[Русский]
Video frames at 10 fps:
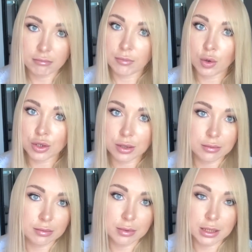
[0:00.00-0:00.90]
Боже,
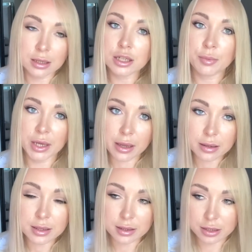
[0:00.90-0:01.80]
это даже
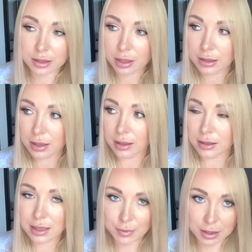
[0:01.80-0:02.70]
приятно слышать, хотя и
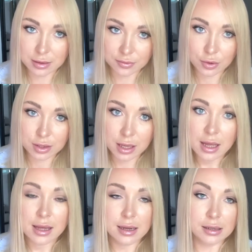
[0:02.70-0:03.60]
тема о разводе,
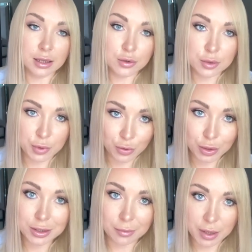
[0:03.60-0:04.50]
когда люди
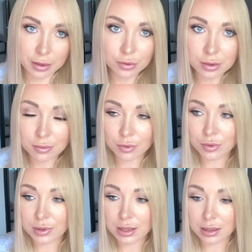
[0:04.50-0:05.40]
приходят к обоюдному,
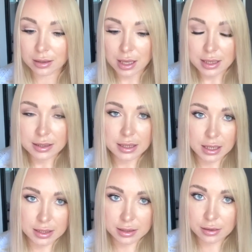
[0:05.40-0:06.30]
не
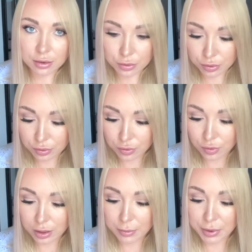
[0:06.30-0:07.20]
терроризируя друг
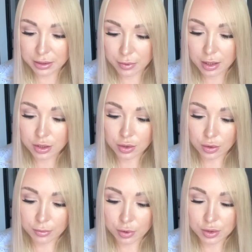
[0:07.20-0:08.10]
друга и понимая, что
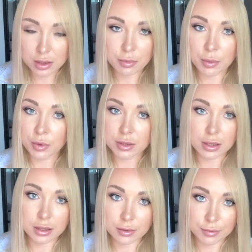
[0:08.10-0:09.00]
им просто не по пути.
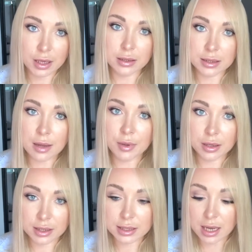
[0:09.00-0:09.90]
Это, наверное,
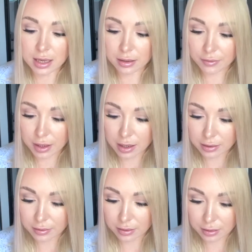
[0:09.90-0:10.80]
самый идеальный вариант
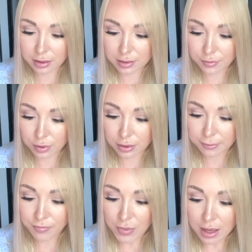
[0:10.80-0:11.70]
э, развода
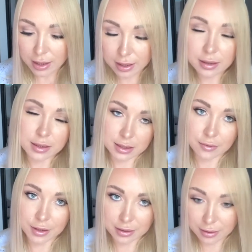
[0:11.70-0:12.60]
или
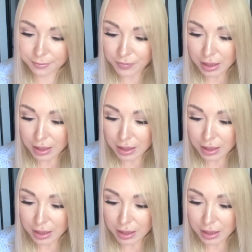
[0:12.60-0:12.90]
расставания.